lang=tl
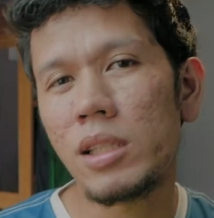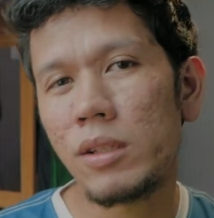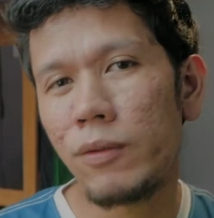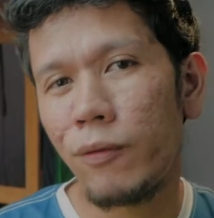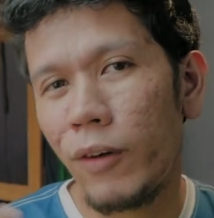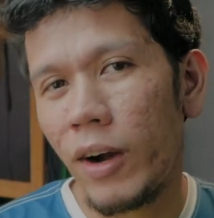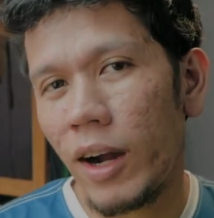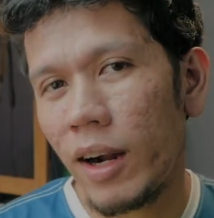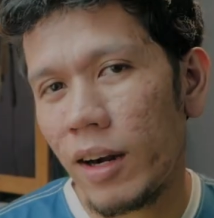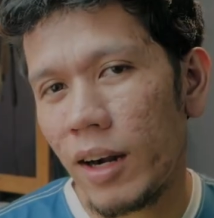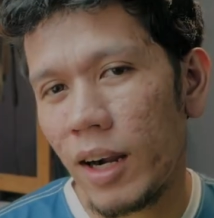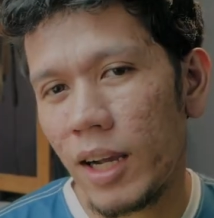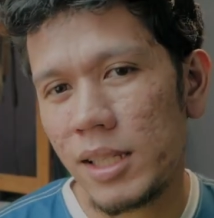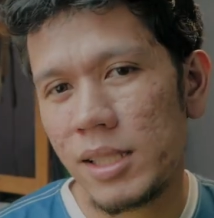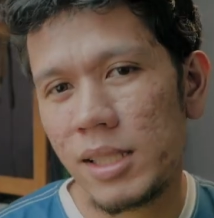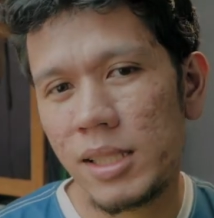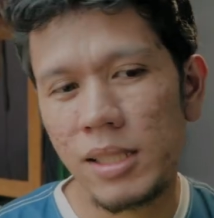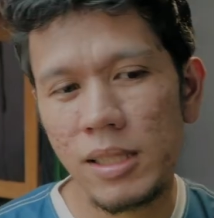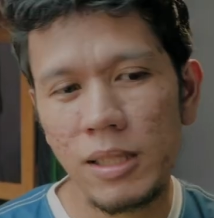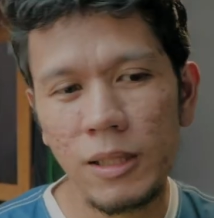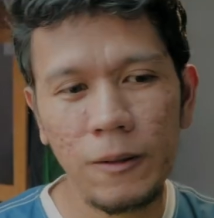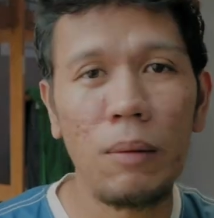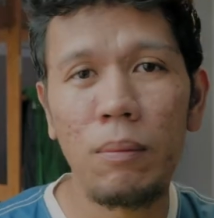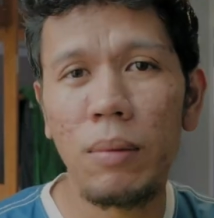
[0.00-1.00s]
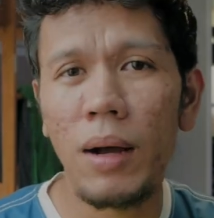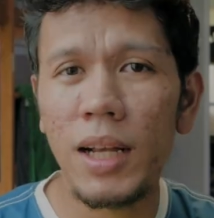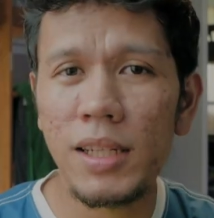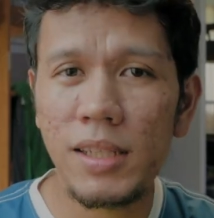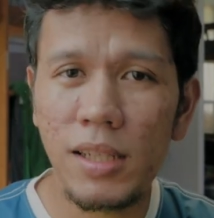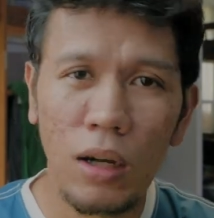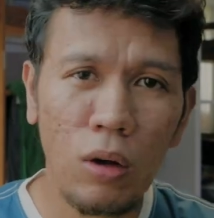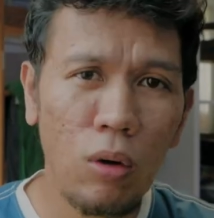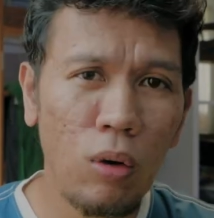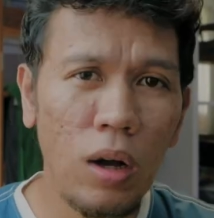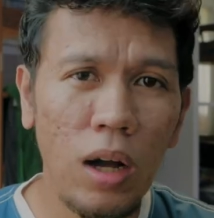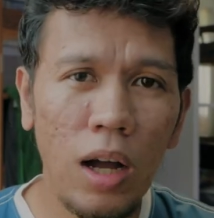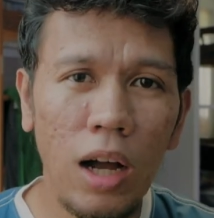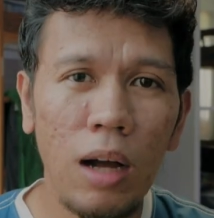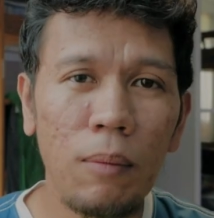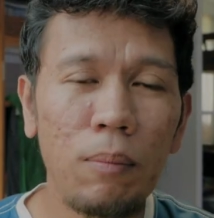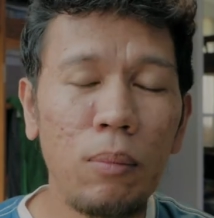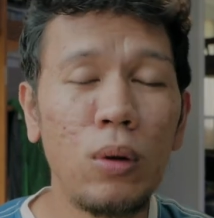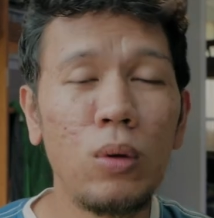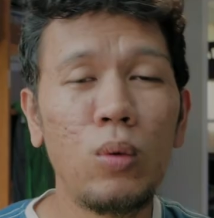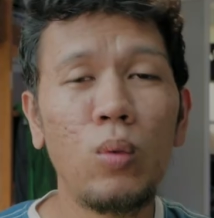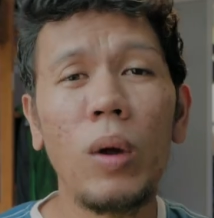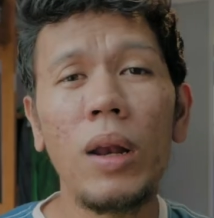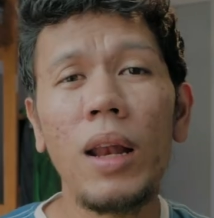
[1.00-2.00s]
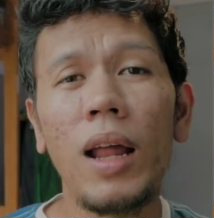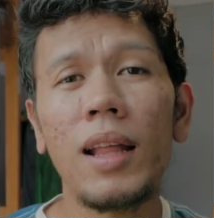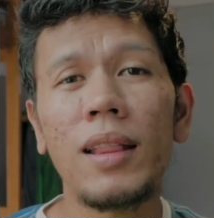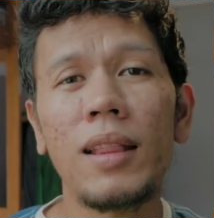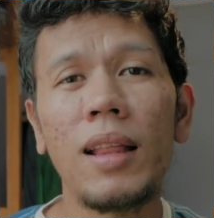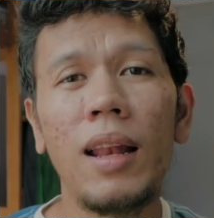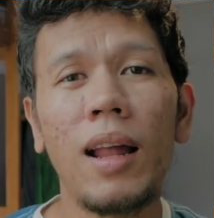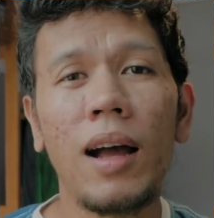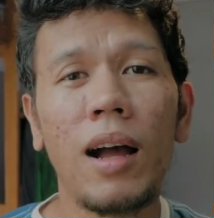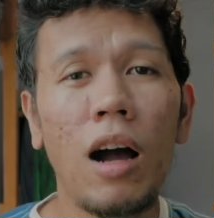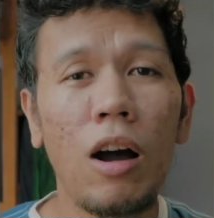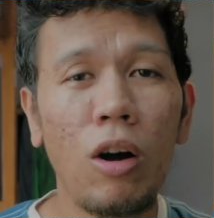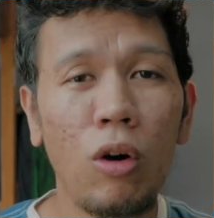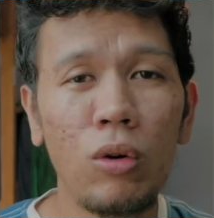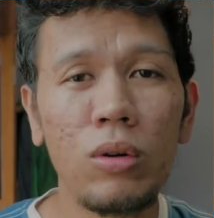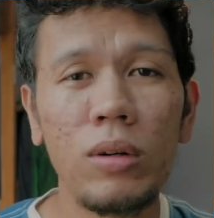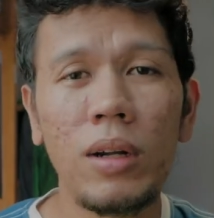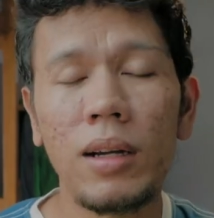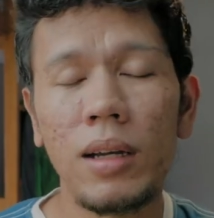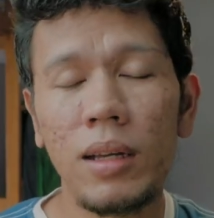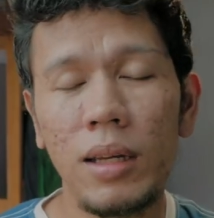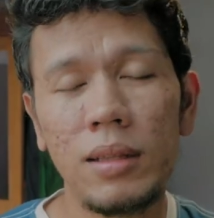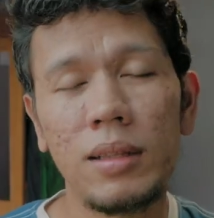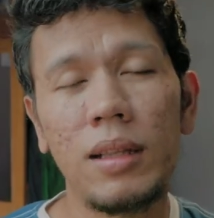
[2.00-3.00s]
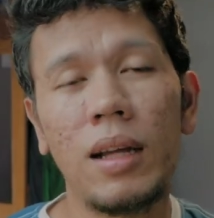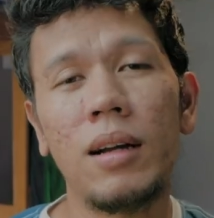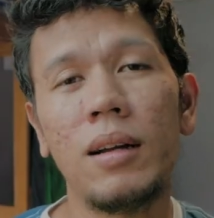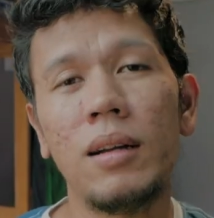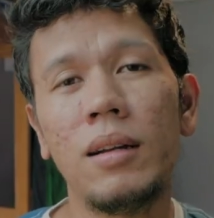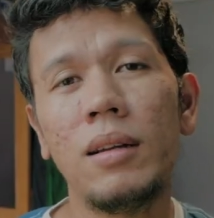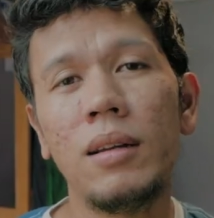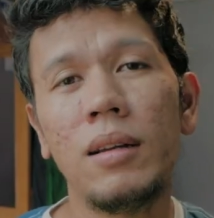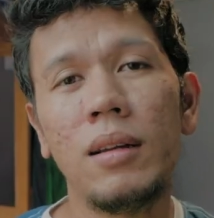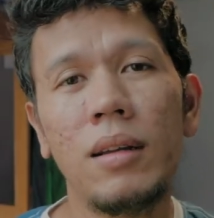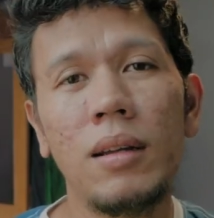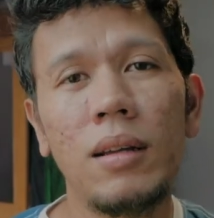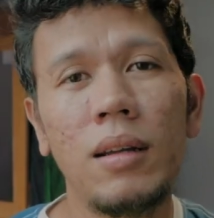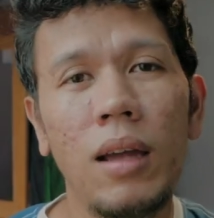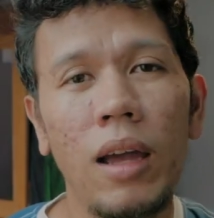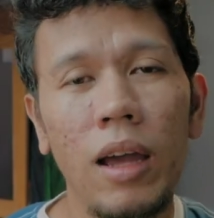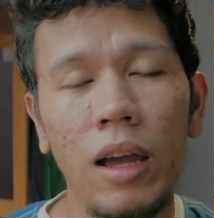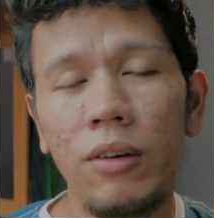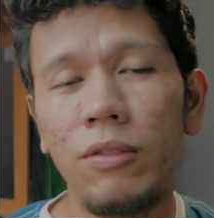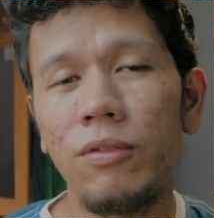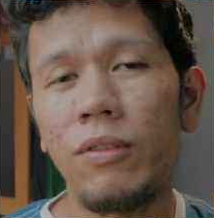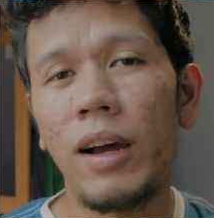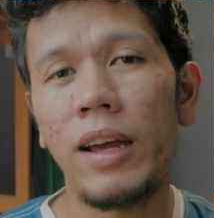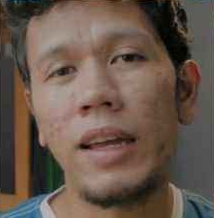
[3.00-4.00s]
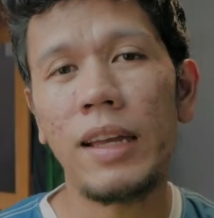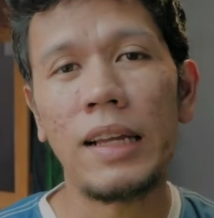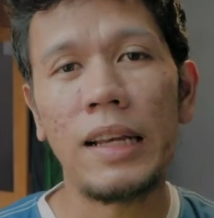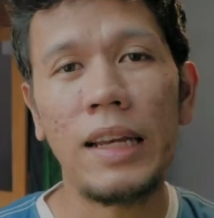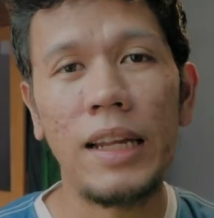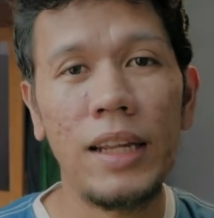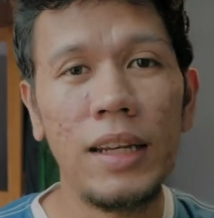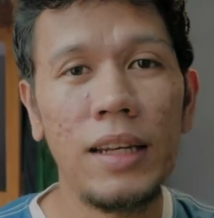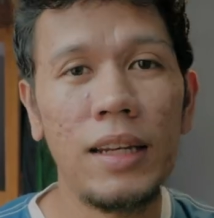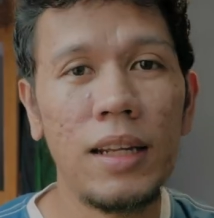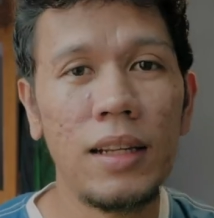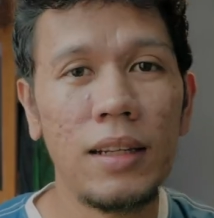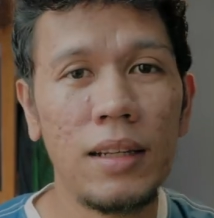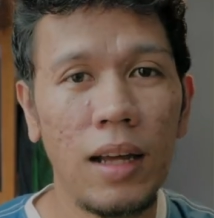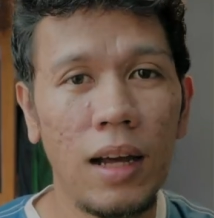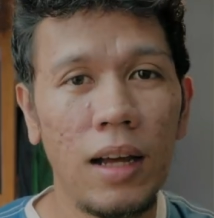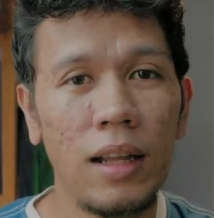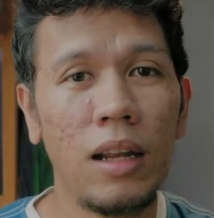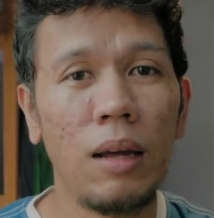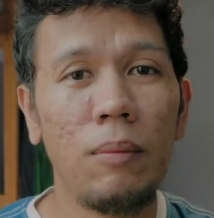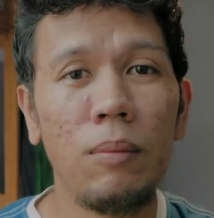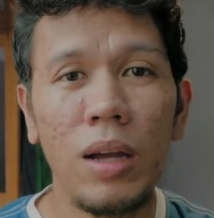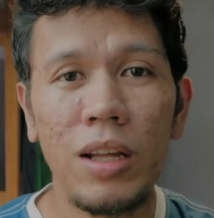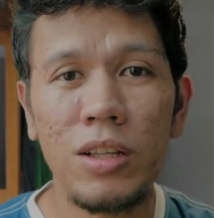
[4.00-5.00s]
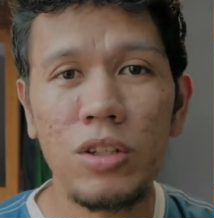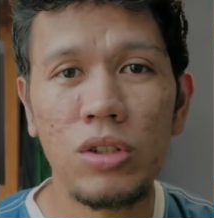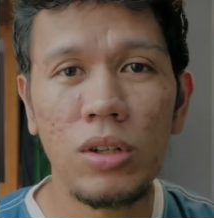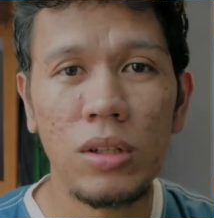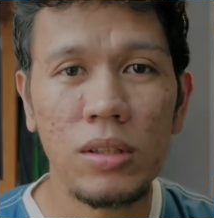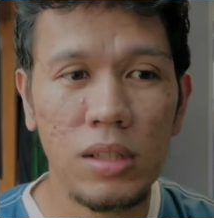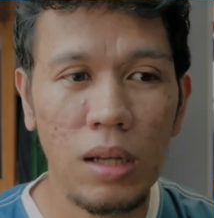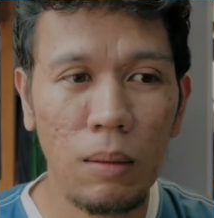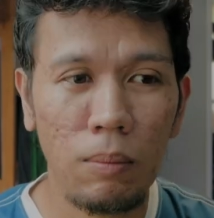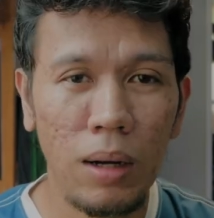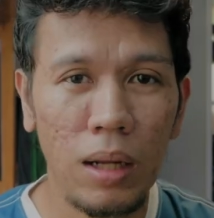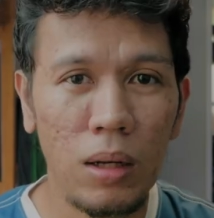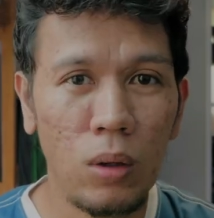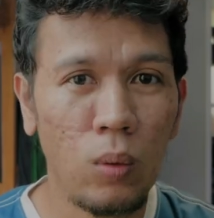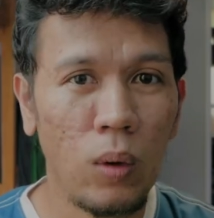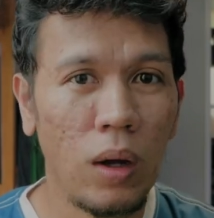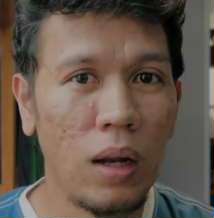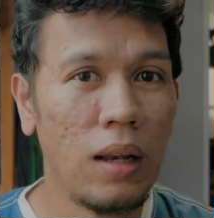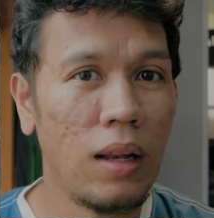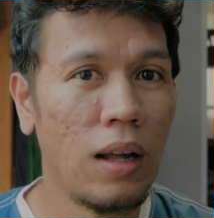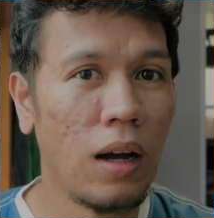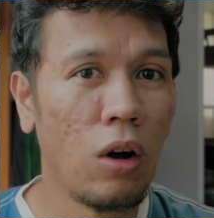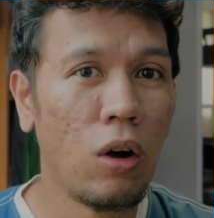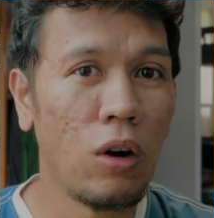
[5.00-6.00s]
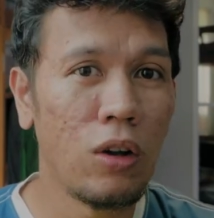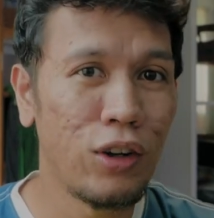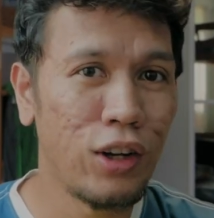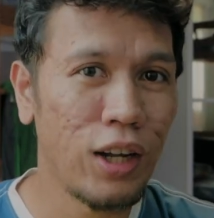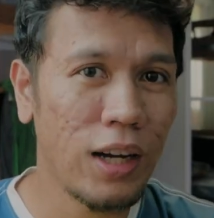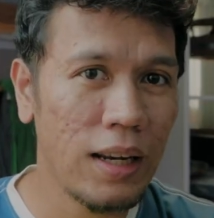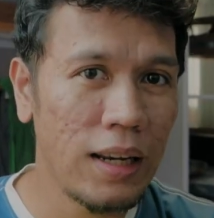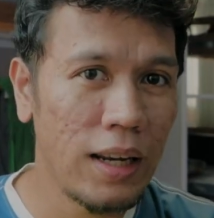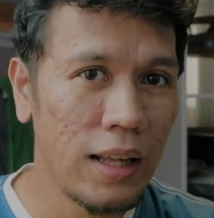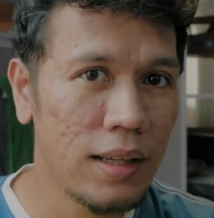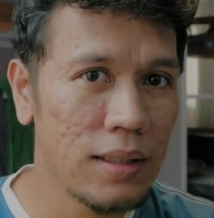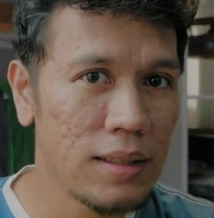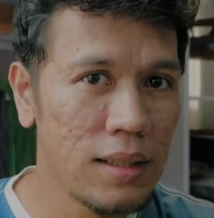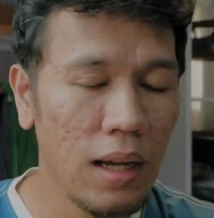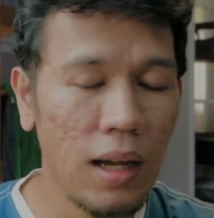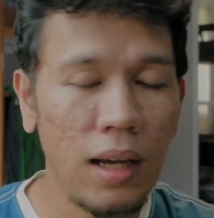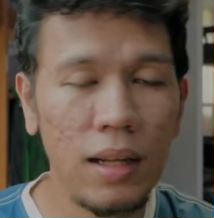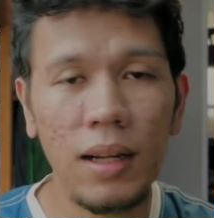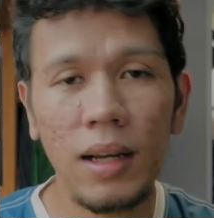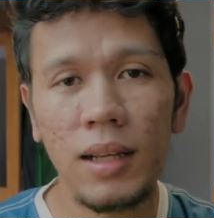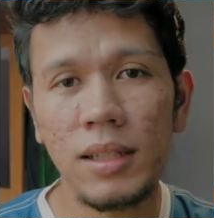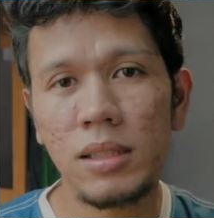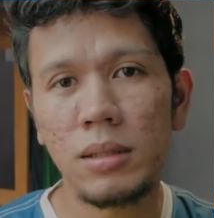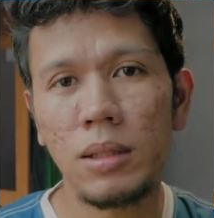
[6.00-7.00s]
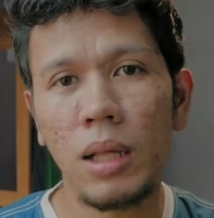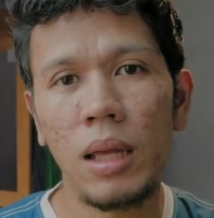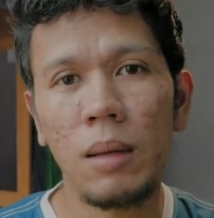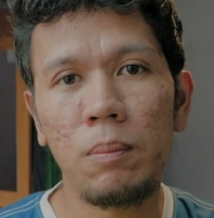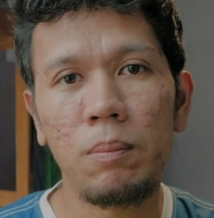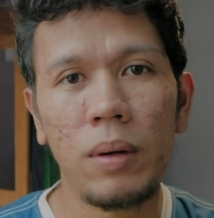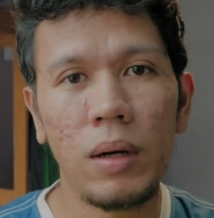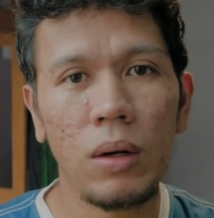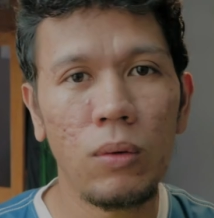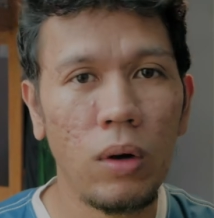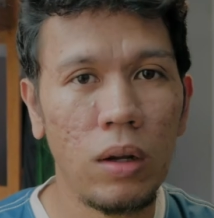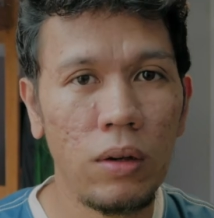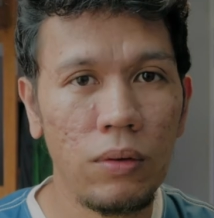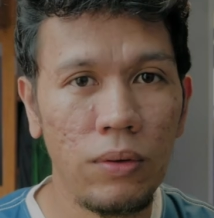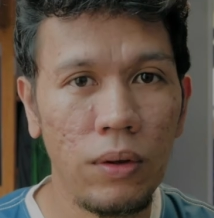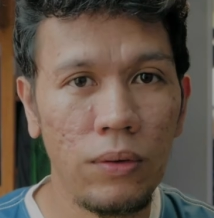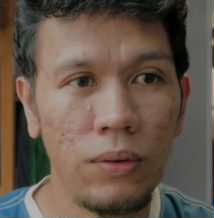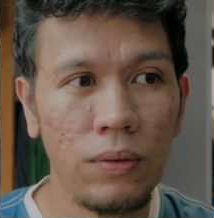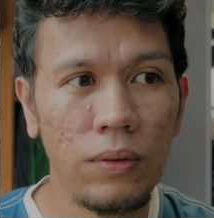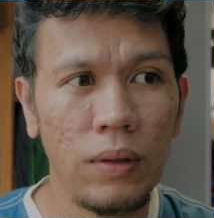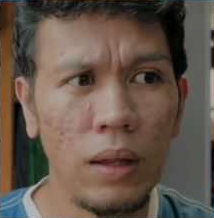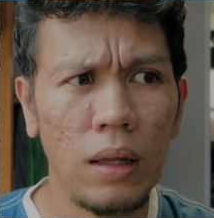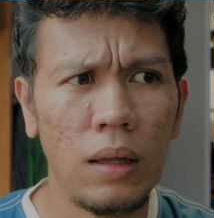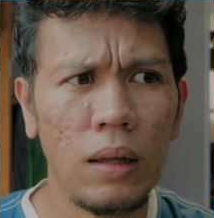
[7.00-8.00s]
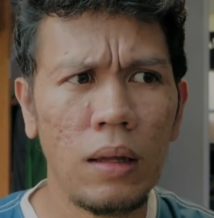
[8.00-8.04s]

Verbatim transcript: as far as yung nabasa ko kahapon, wala talaga ako nakitang FI cleaning na na-mention sa manual ng Honda Click sa kanang Sniper 150.